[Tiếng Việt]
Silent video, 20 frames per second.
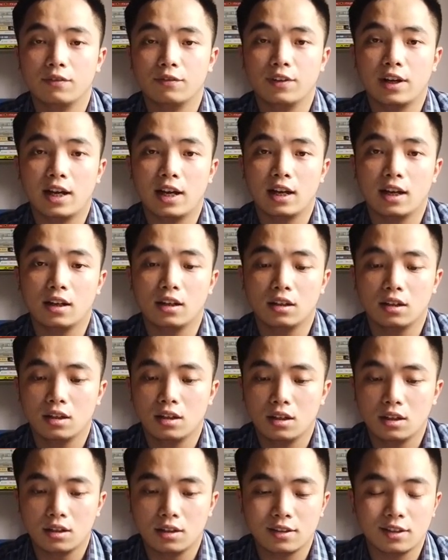Và
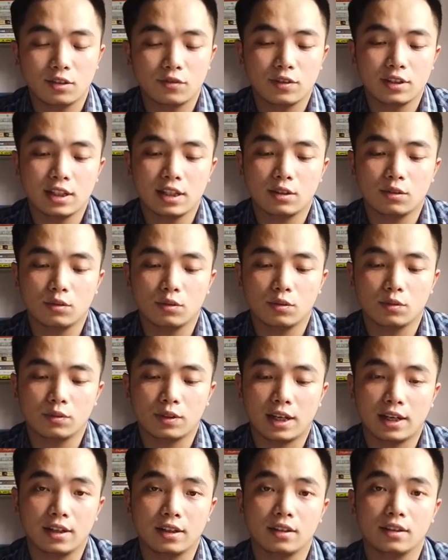trong video
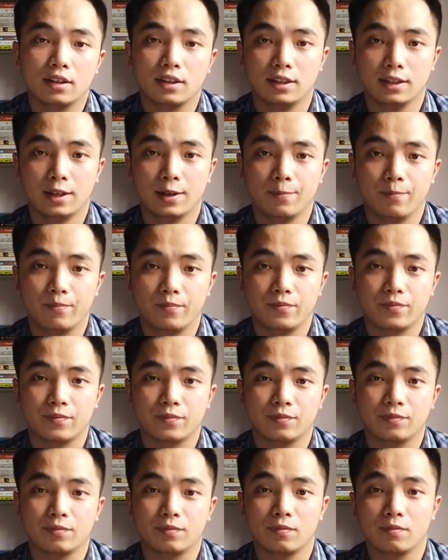này thì uh,
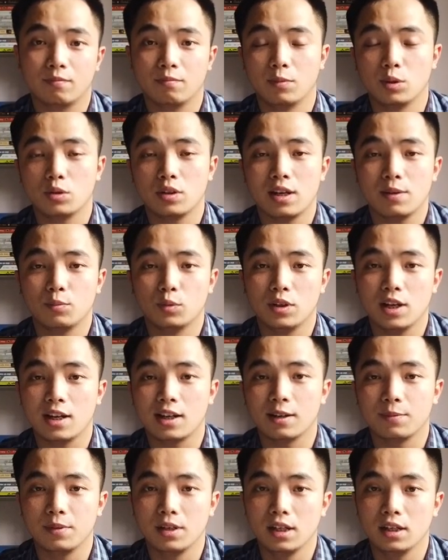mẫu xe em muốn
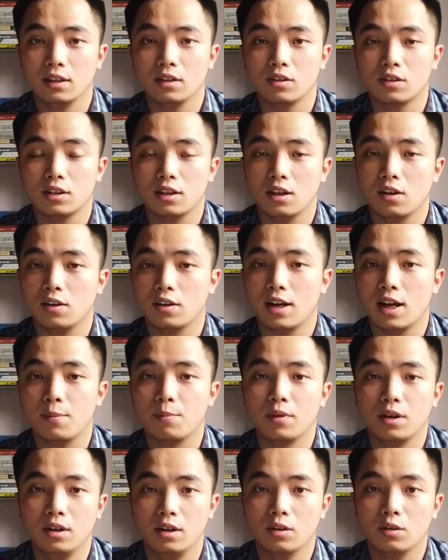đề cập đến đó chính là
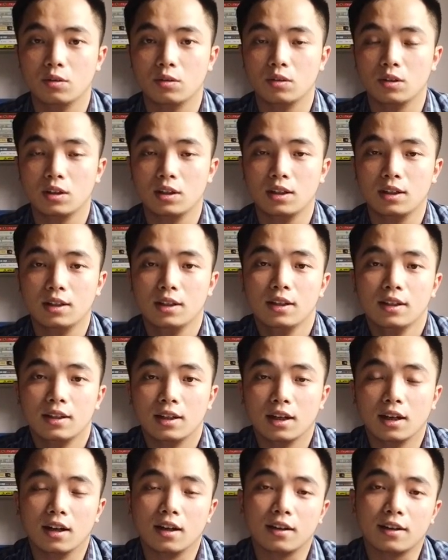Honda Brio uh,
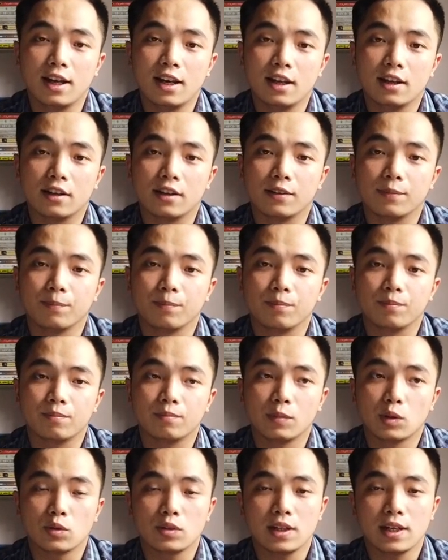Đây là
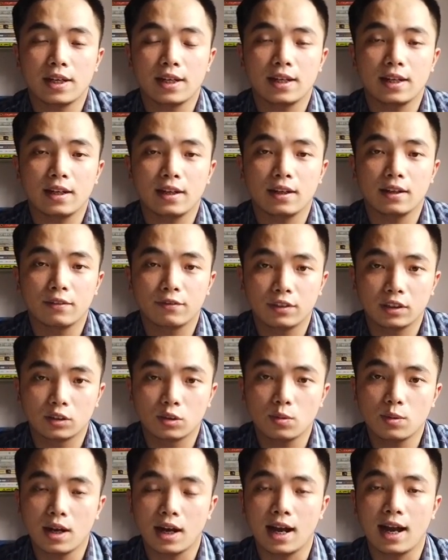mẫu xe phân
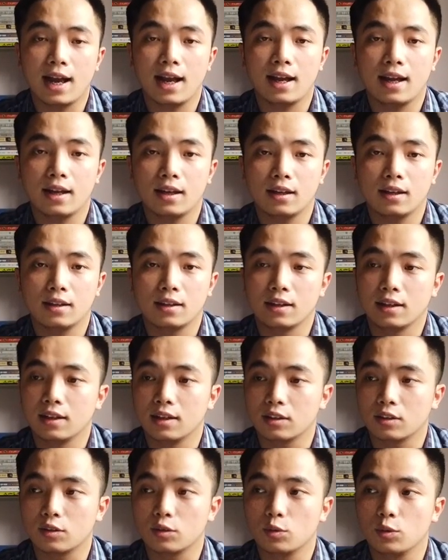khúc hạng A
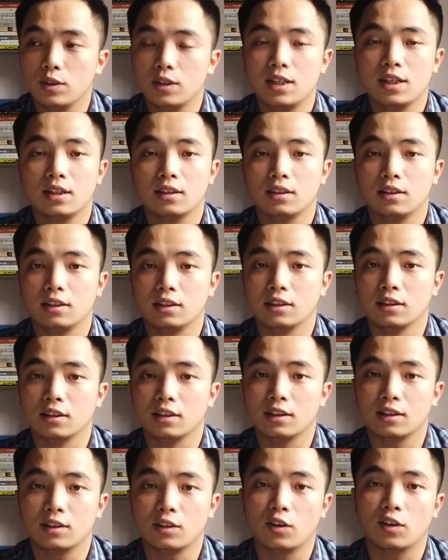Tuy nhiên thì
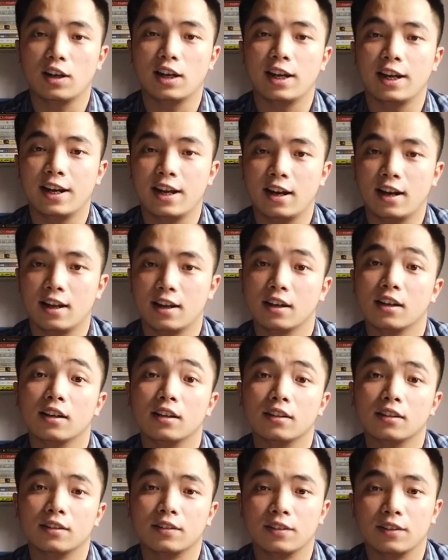nó lại đang là
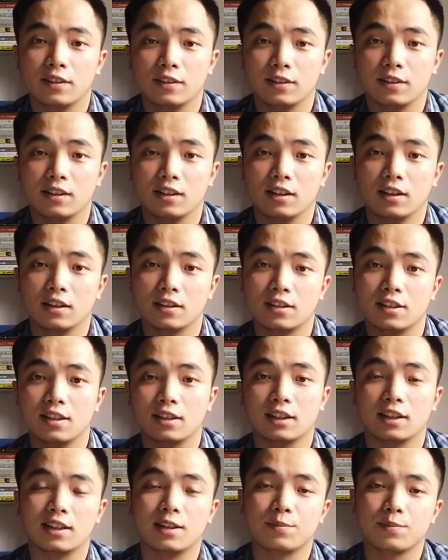ở
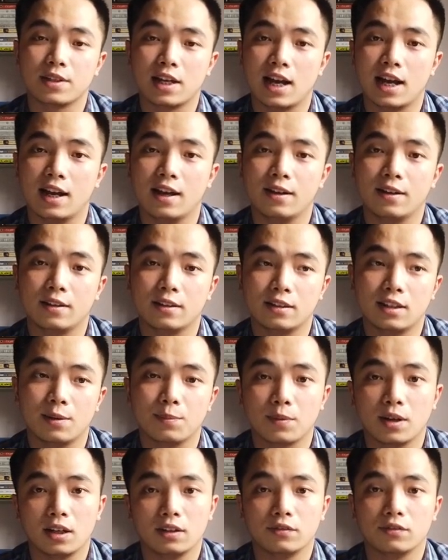trên cái tầm giá
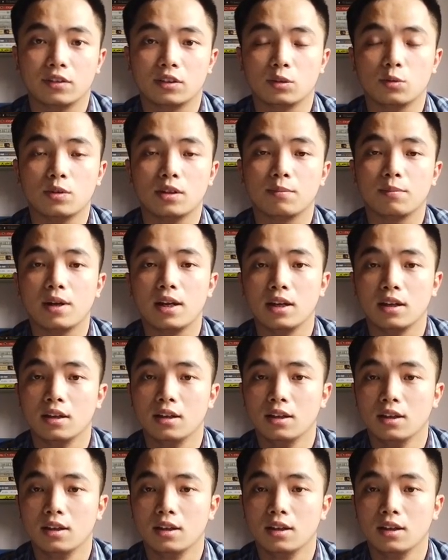tiệm cận phân khúc hạng B